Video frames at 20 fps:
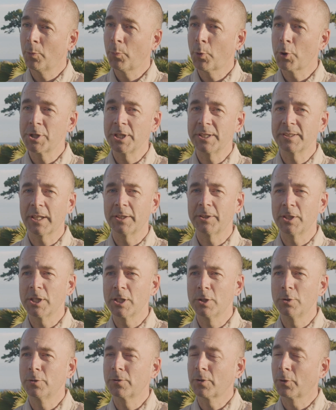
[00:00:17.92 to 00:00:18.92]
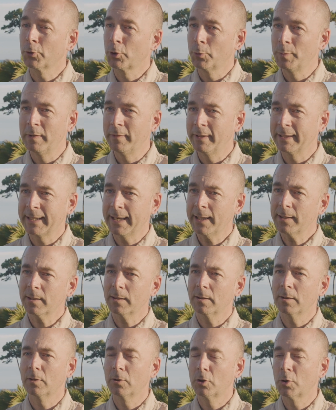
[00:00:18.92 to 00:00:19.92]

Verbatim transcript: un projet stratégique jusqu'en 2024.